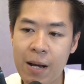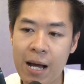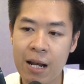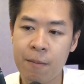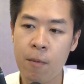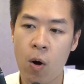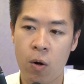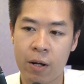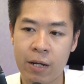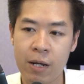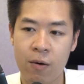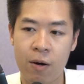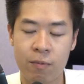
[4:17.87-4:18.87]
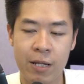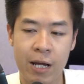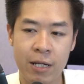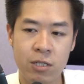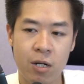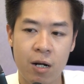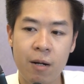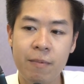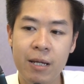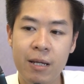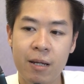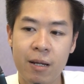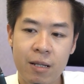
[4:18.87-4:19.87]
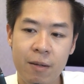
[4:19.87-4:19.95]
bạn là bỏ cái kiểu học tiếng Anh trường lớp đi.